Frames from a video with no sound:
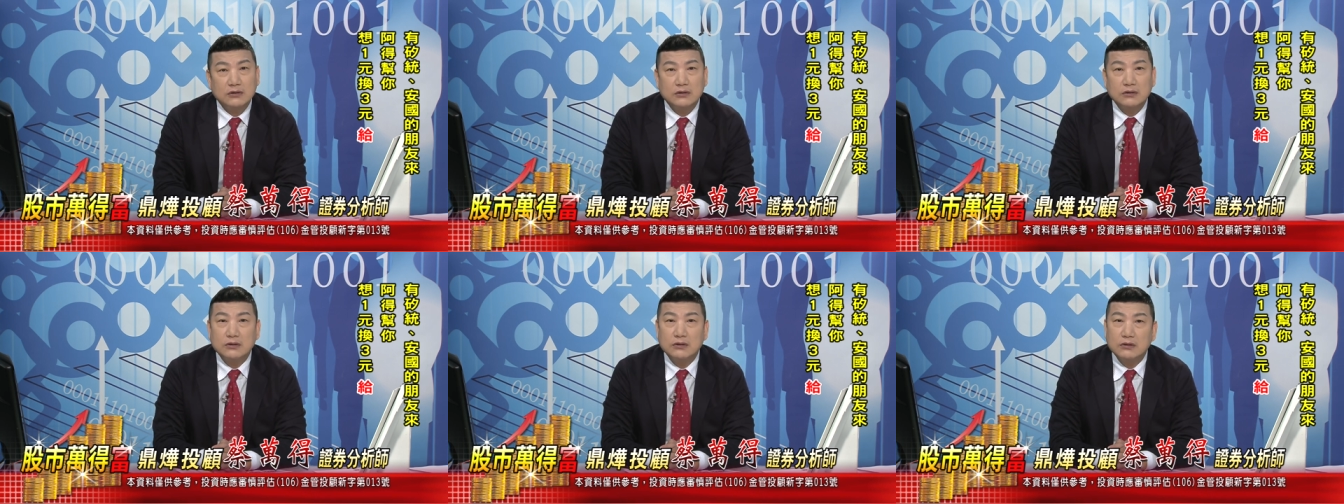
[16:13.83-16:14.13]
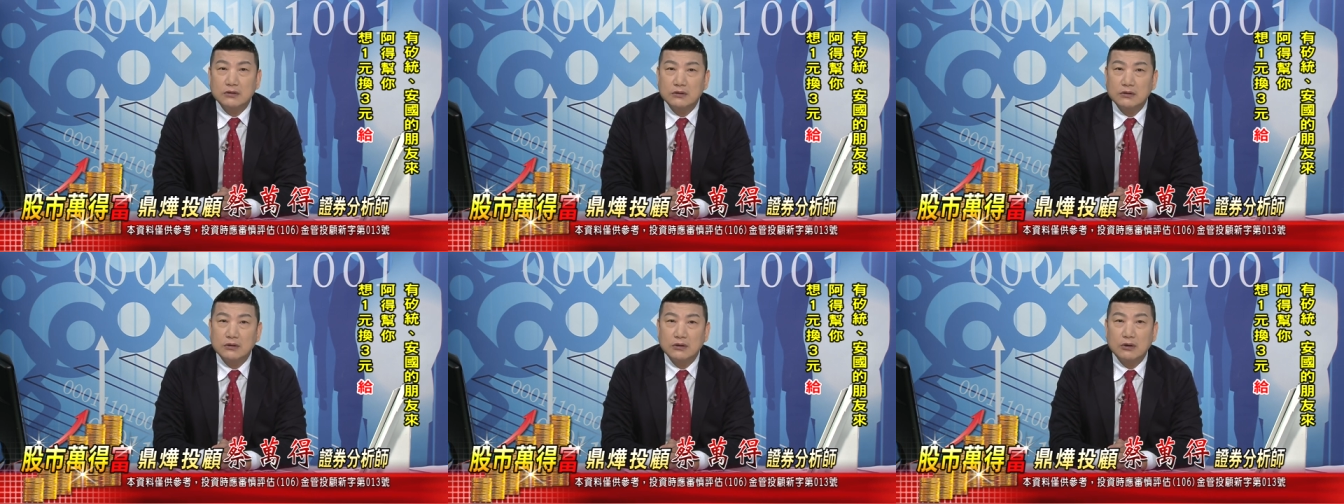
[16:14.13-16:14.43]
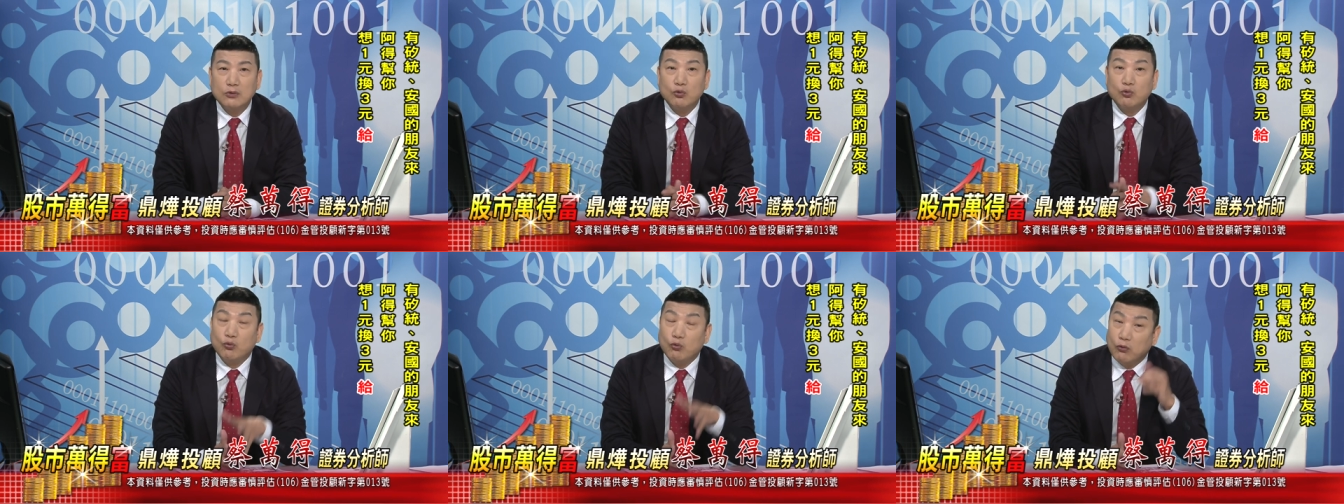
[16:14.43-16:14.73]
嗯，
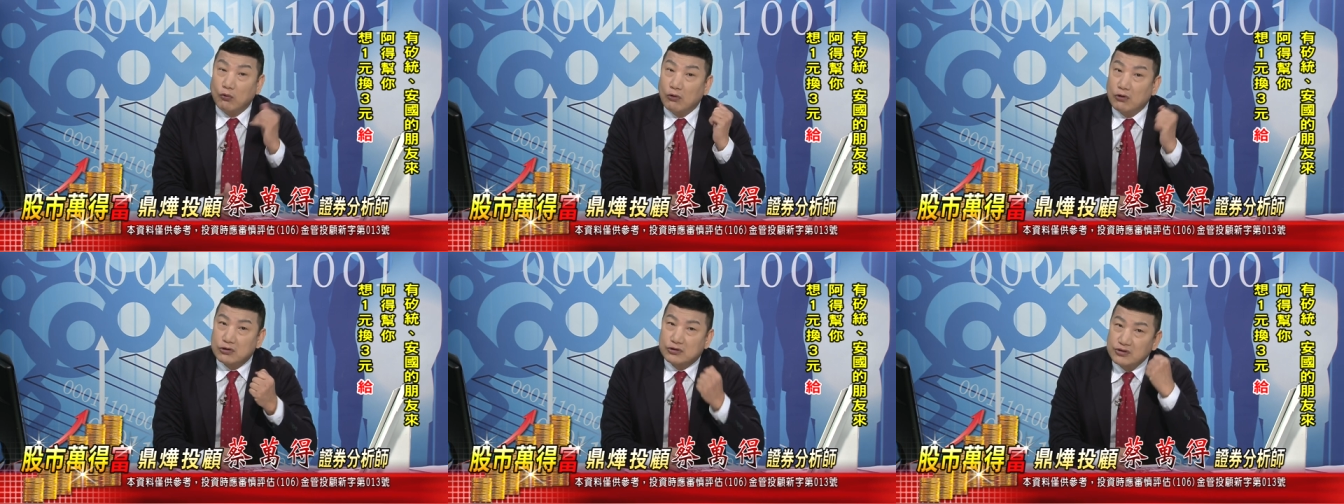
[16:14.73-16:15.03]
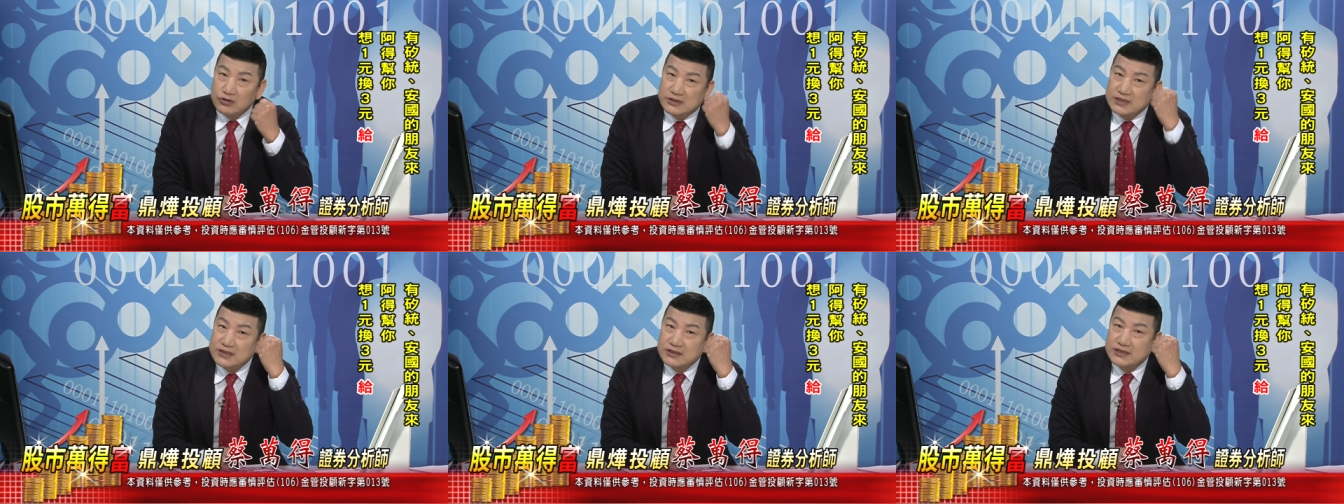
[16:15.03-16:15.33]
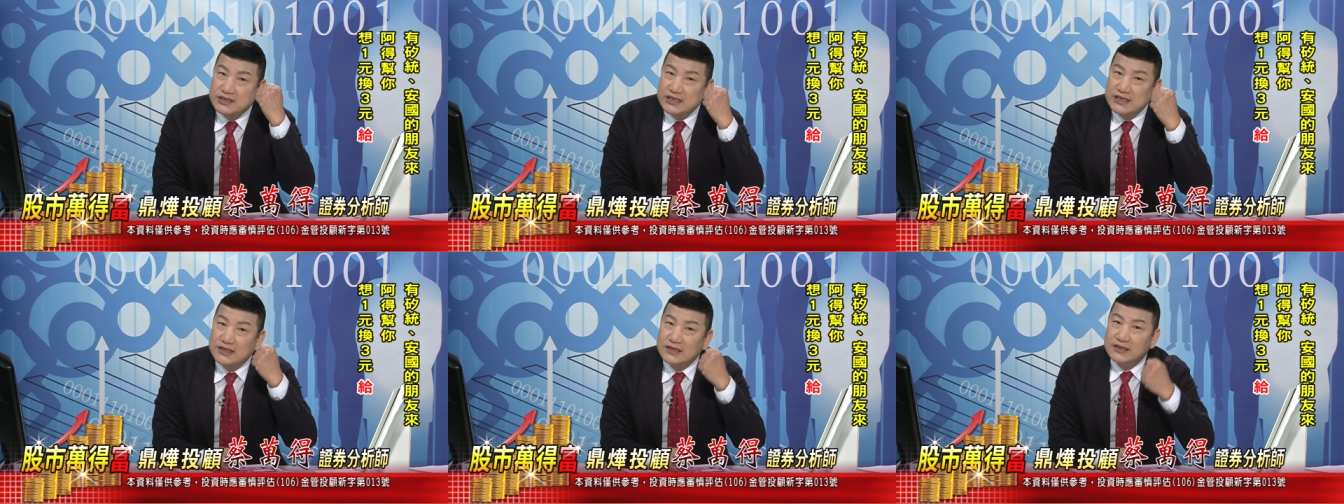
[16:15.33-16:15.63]
我就
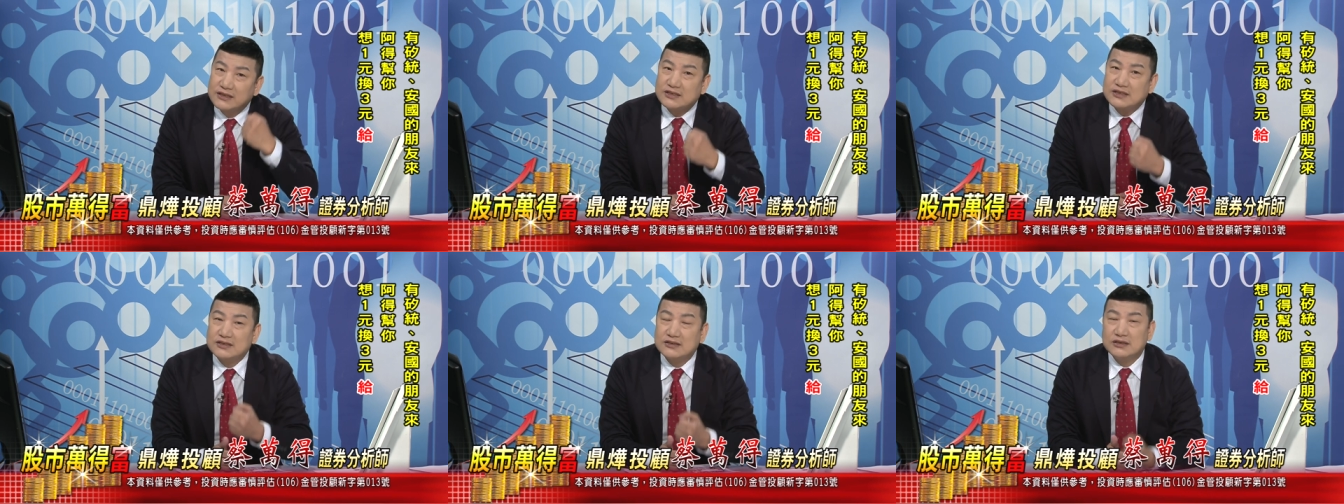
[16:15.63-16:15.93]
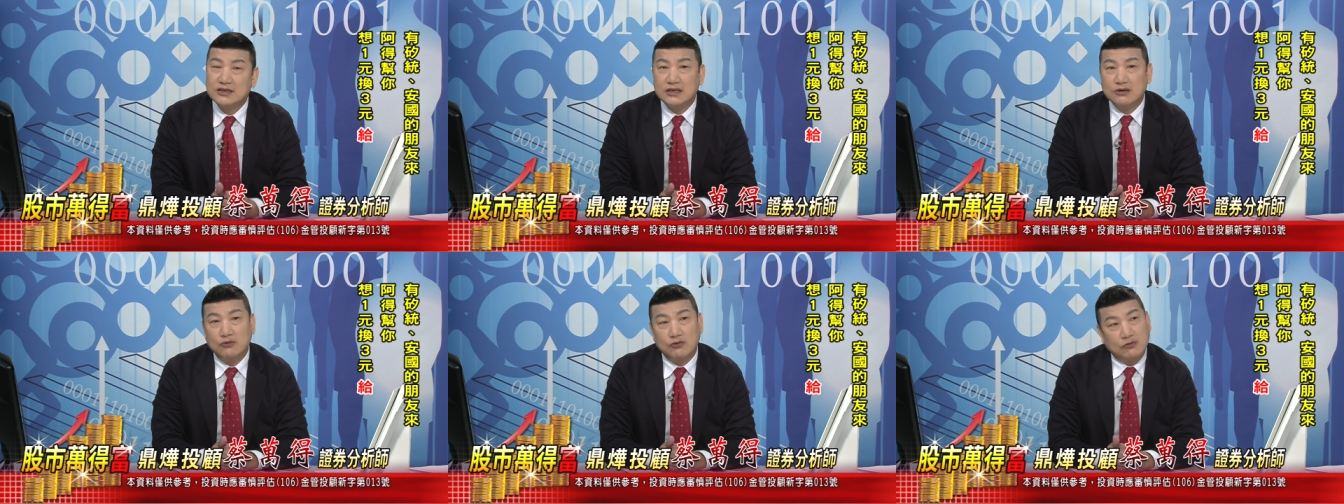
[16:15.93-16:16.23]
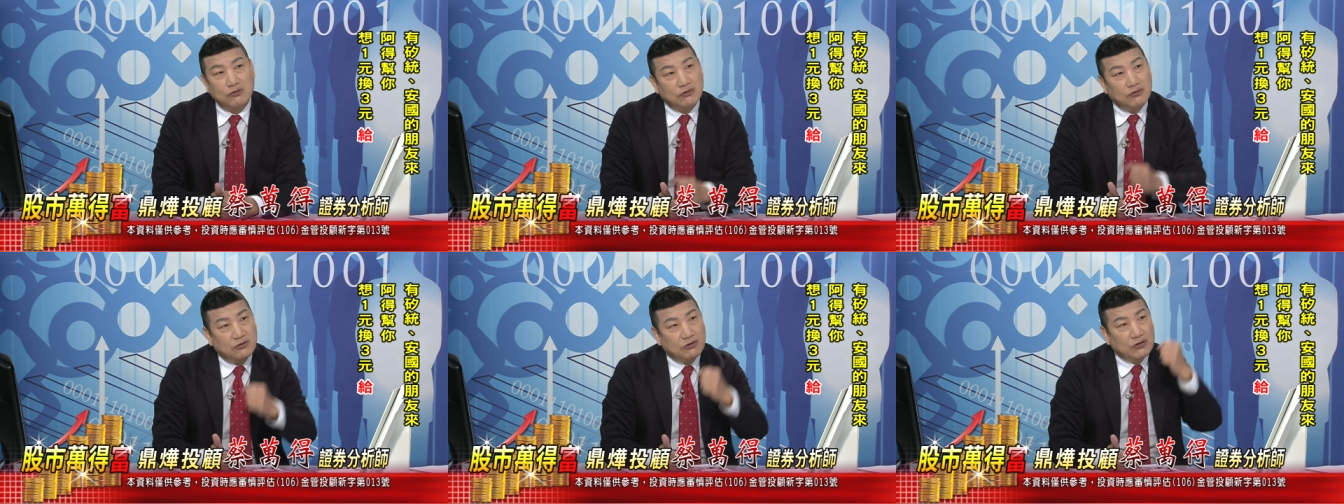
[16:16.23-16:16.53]
是新的势力，
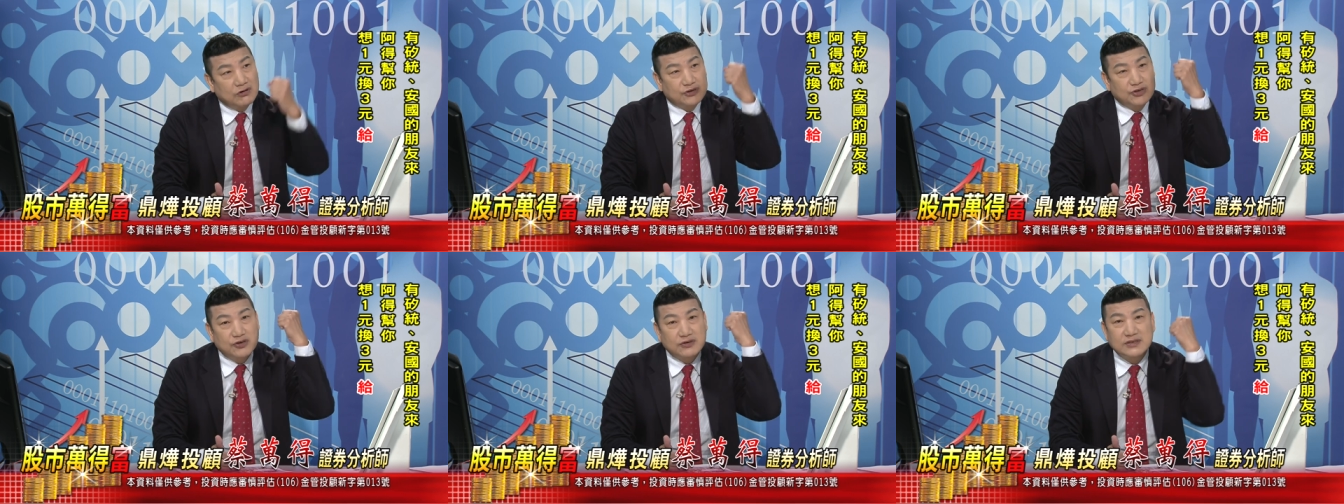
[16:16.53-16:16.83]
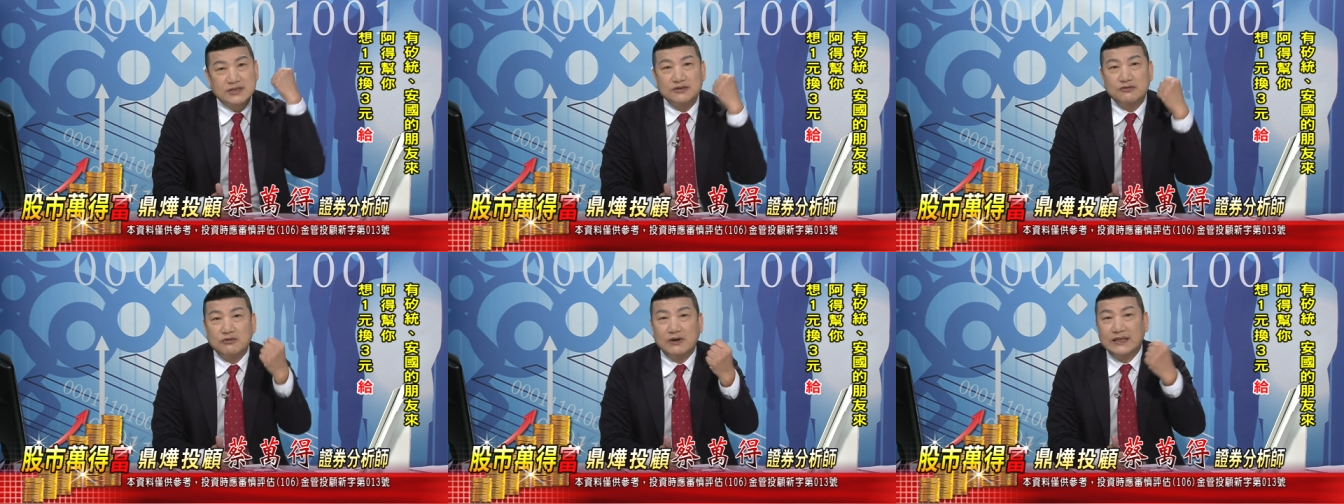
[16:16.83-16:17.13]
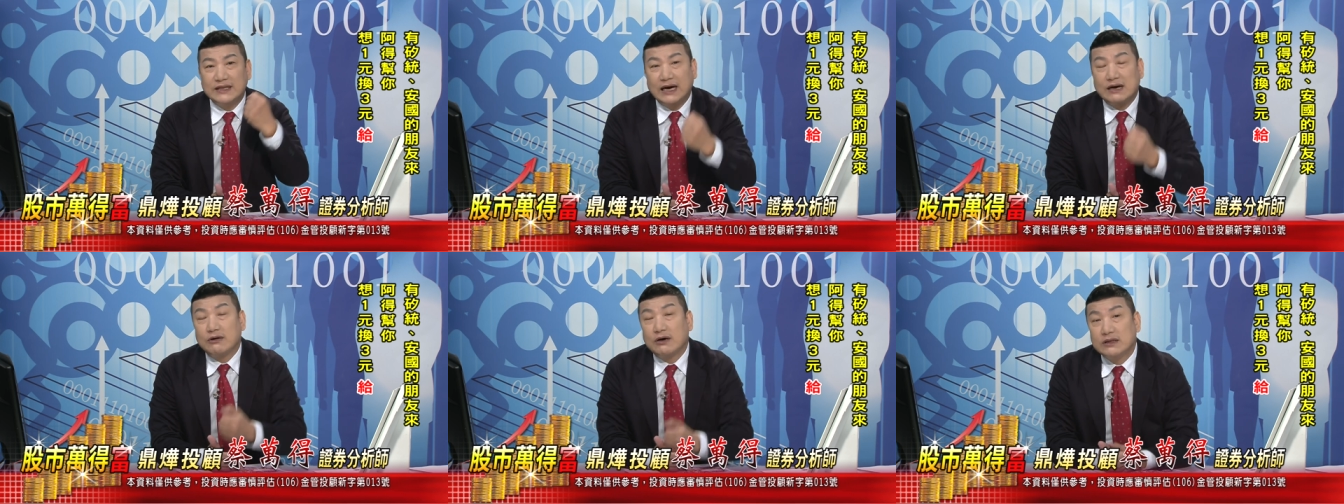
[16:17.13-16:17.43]
我就是
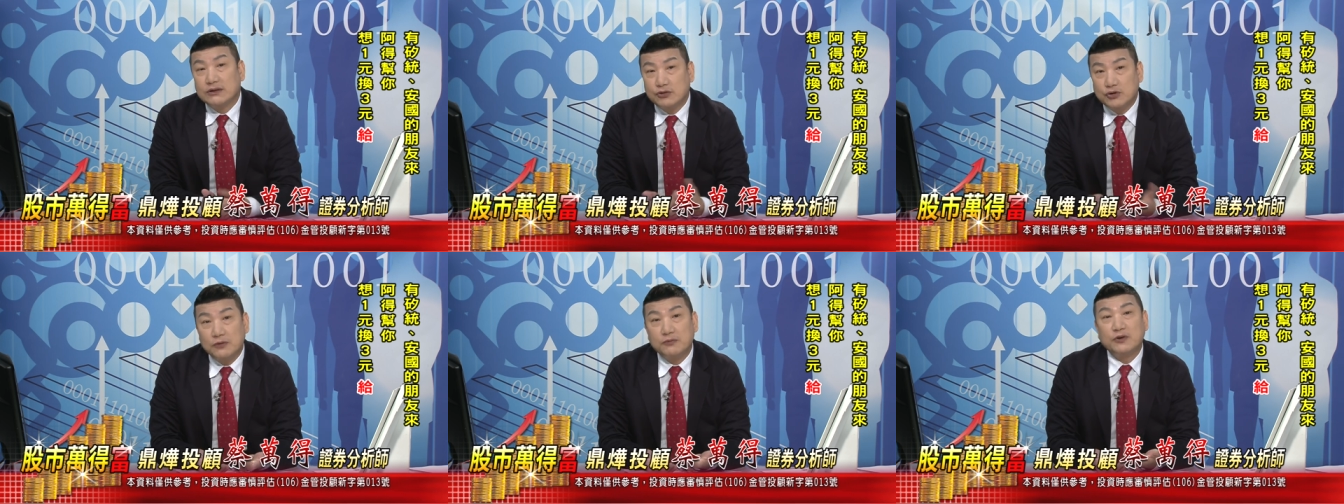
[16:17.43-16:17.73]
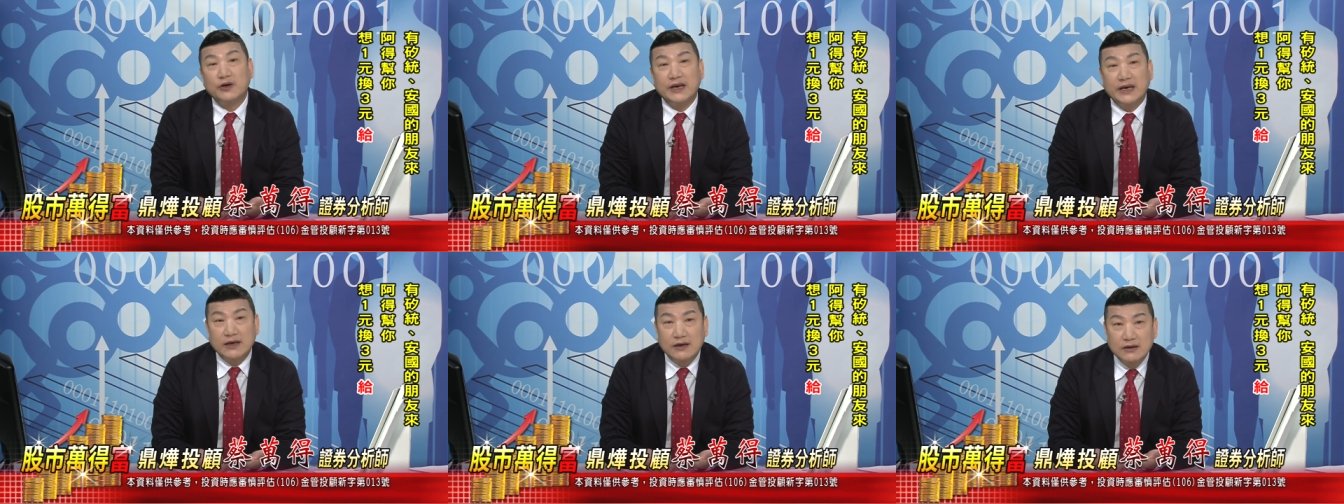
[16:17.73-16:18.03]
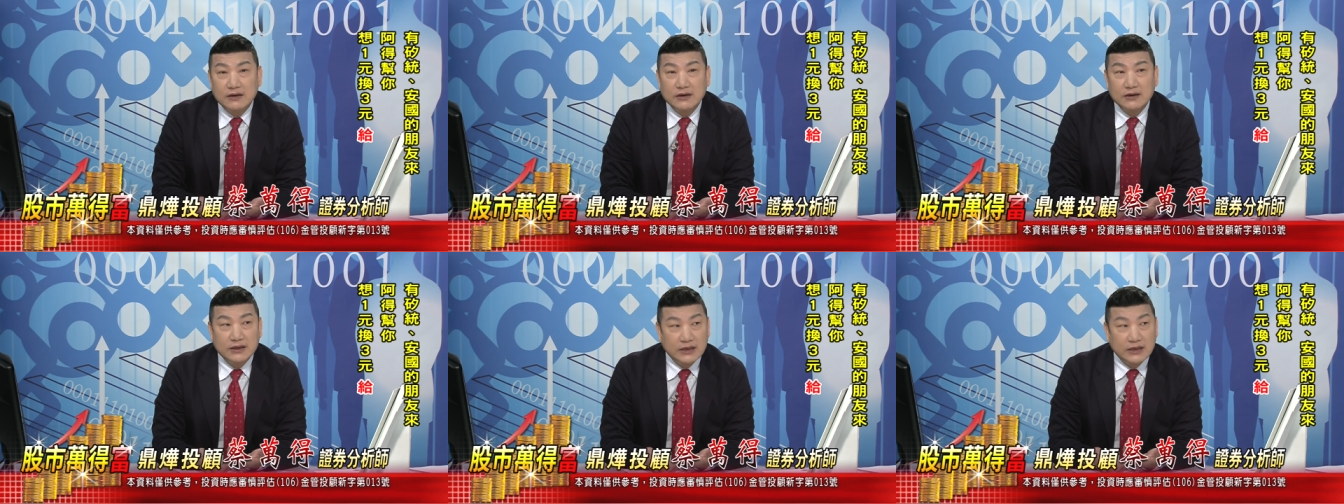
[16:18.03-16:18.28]
为台湾，对不对？